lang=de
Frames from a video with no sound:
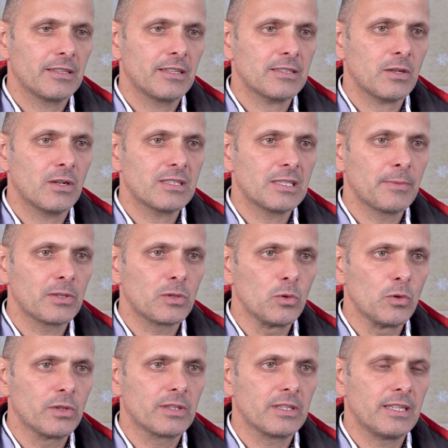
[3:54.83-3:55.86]
Das ganze
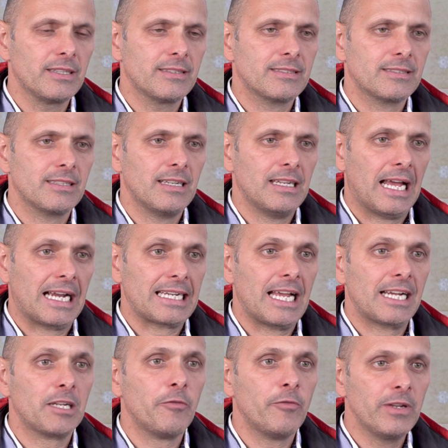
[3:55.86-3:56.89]
Produkt ist lang
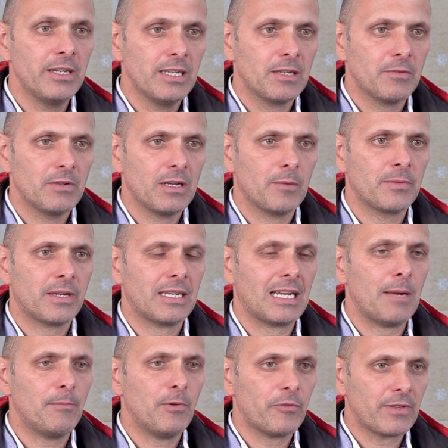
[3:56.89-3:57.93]
lagerfähig, wir haben kein
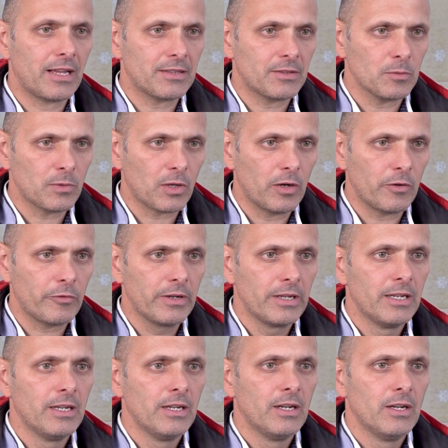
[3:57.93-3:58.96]
Ablaufdatum drauf
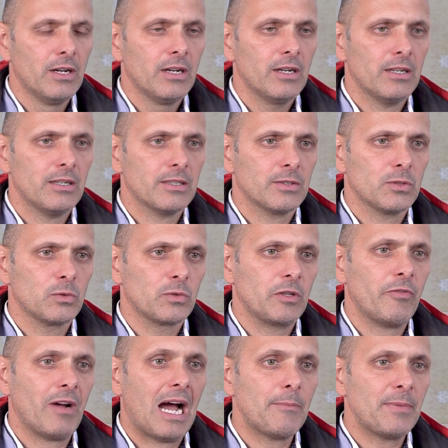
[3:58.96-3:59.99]
und
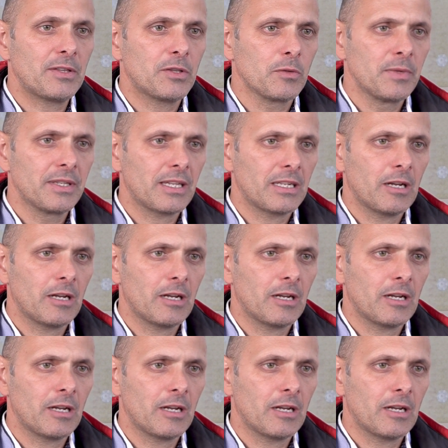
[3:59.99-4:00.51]
die Verarbeitung mit